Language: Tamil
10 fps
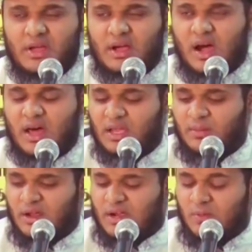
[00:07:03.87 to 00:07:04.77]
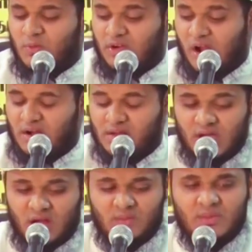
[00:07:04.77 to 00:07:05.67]
பெரிய காரியம் எனக்கு முன்னால்
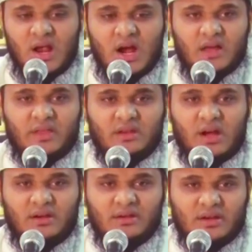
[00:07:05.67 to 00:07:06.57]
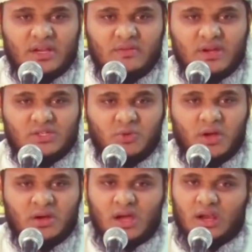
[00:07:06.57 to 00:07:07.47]
இருந்தாலும் அதை நான்
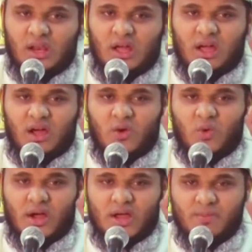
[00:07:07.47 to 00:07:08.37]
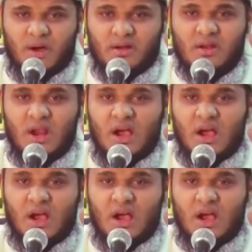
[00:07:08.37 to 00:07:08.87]
நிறைவேற்றுவேன் அல்லாஹு அக்பர்